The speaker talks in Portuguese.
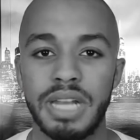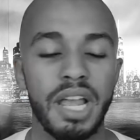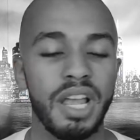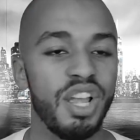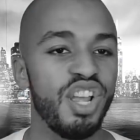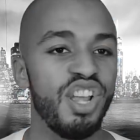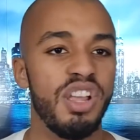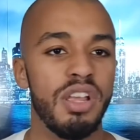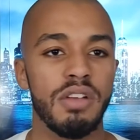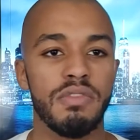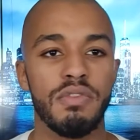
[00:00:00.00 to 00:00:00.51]
né?
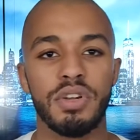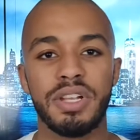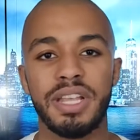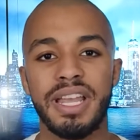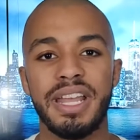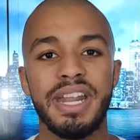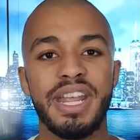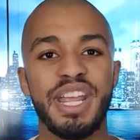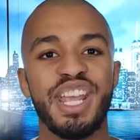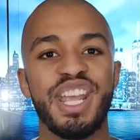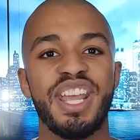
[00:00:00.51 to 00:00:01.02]
Eu vou
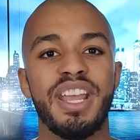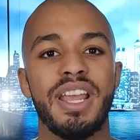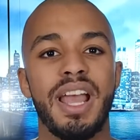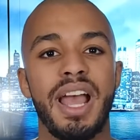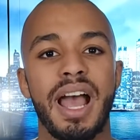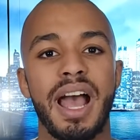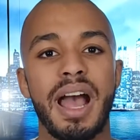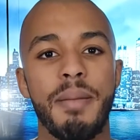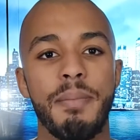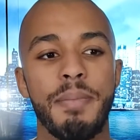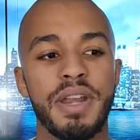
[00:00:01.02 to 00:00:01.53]
querer
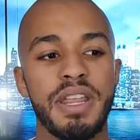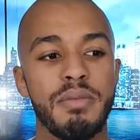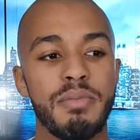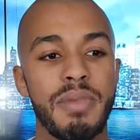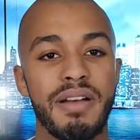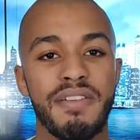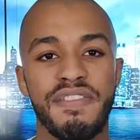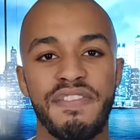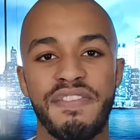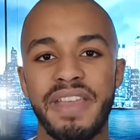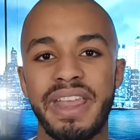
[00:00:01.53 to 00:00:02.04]
abrir
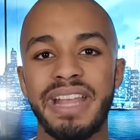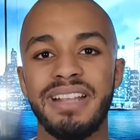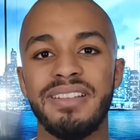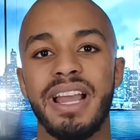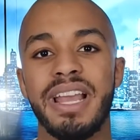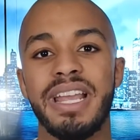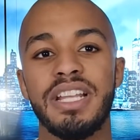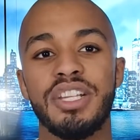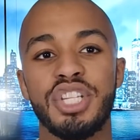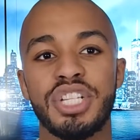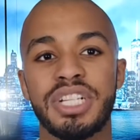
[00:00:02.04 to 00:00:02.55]
uma
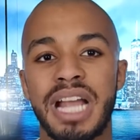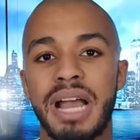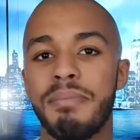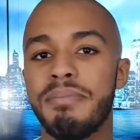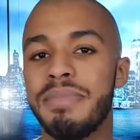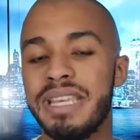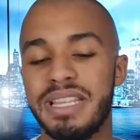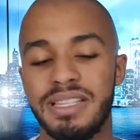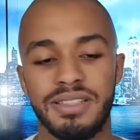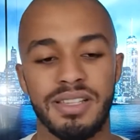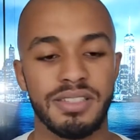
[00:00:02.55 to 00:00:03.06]
venda aí de
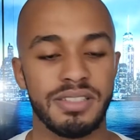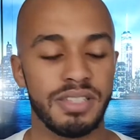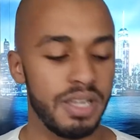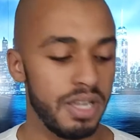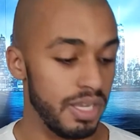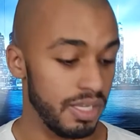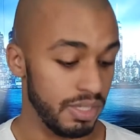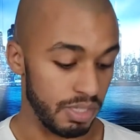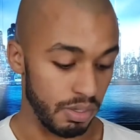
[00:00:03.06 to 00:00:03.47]
camisas.